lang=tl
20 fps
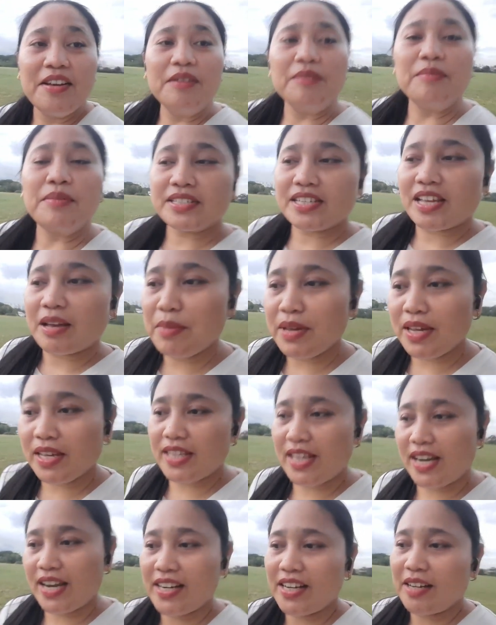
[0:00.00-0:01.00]
Magsabi ka
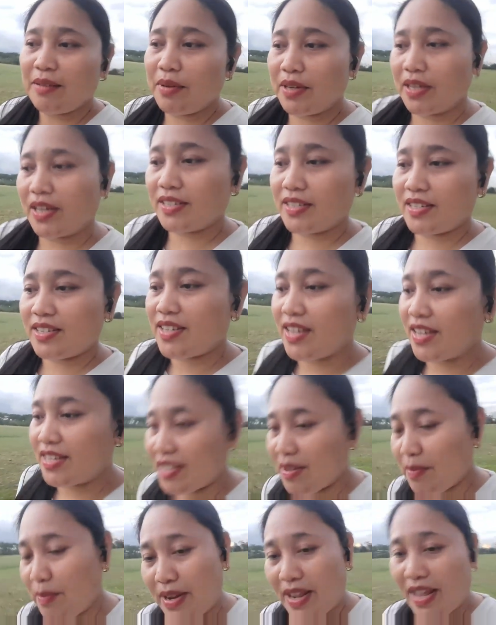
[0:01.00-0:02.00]
na lang na mag-exercise
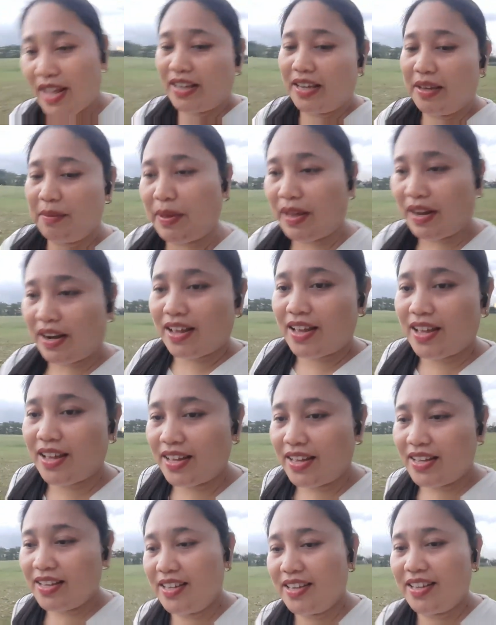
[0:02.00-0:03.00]
ka palagi
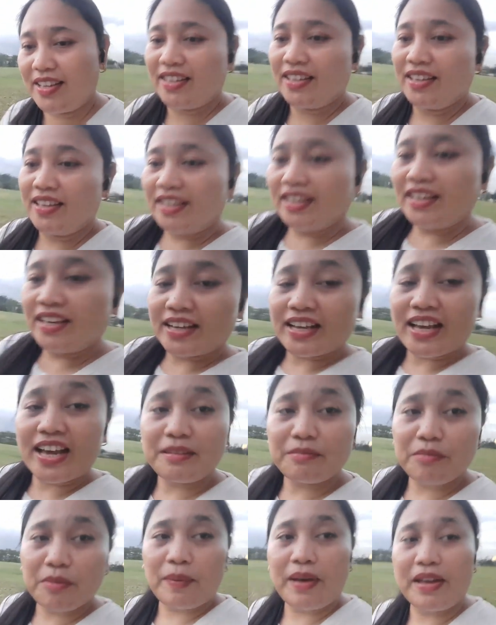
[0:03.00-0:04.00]
para
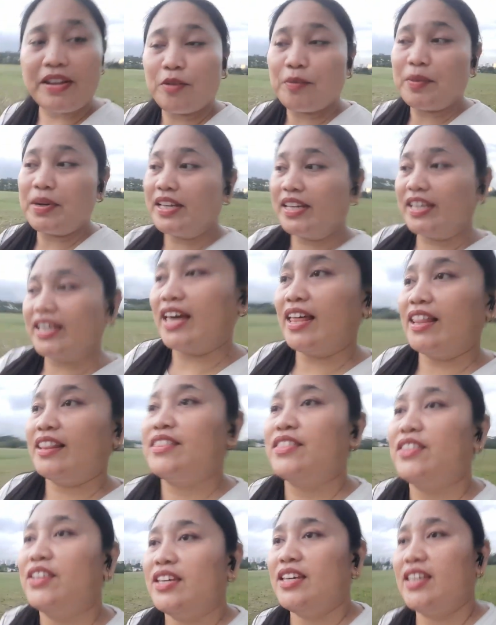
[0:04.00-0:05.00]
kahit papaano maging
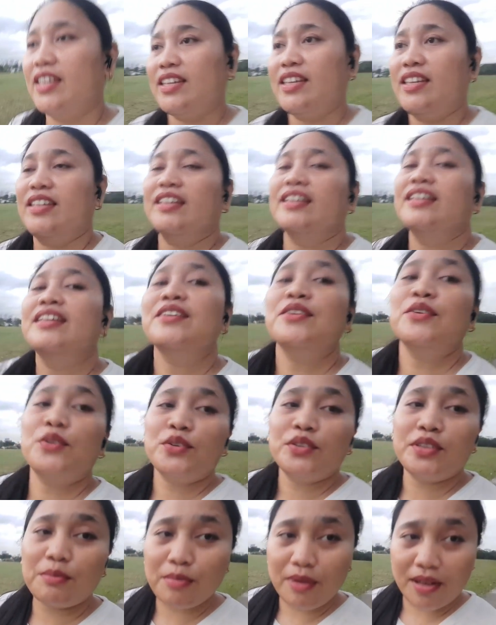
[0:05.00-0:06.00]
healthy.
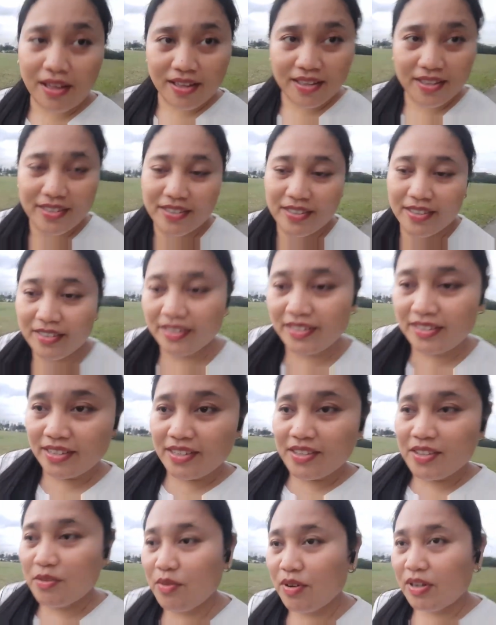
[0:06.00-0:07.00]
O 'di ba?
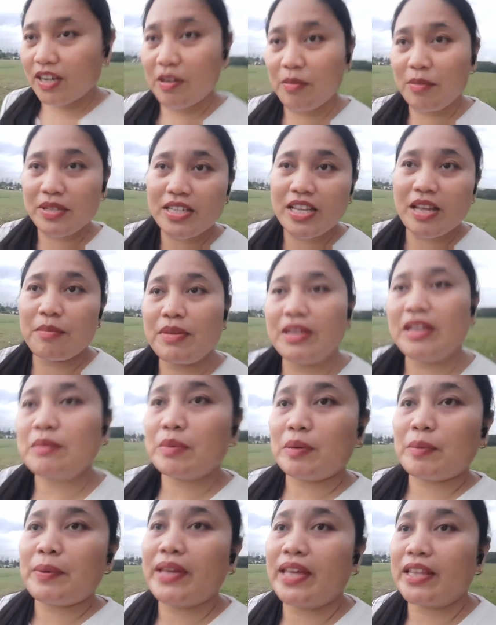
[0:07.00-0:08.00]
Huwag ka na magsabi ng
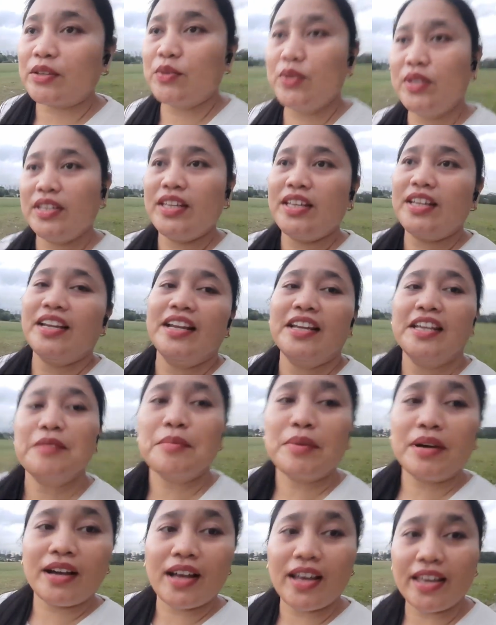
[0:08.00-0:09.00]
papayat kung hindi rin
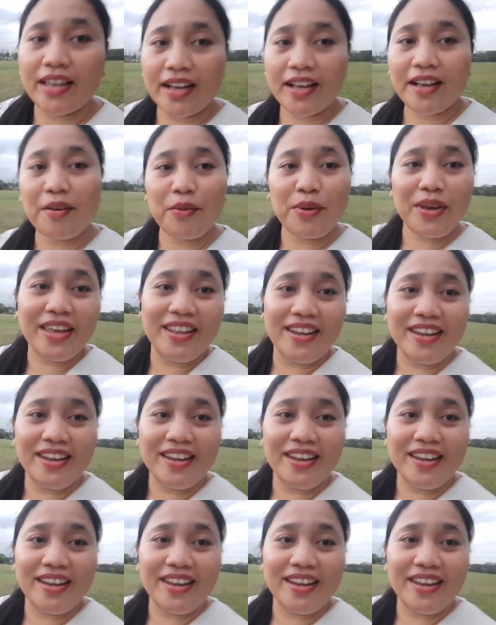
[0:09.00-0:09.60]
naman kayang gawin.